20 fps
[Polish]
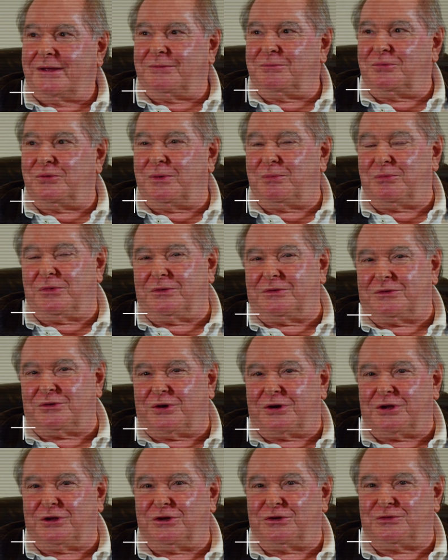Byłem e,
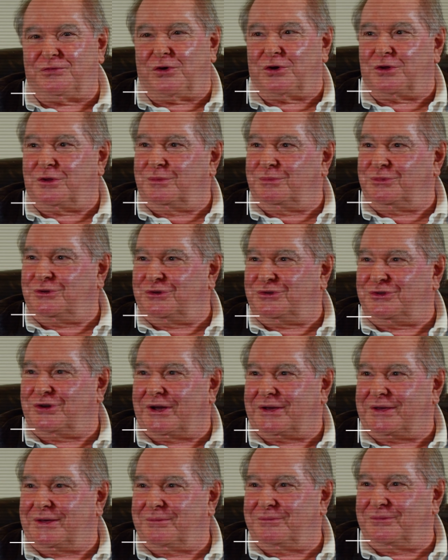trochę niesfornym
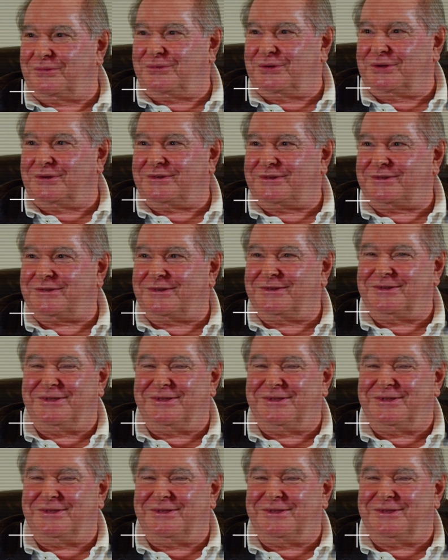dzieciakiem, więc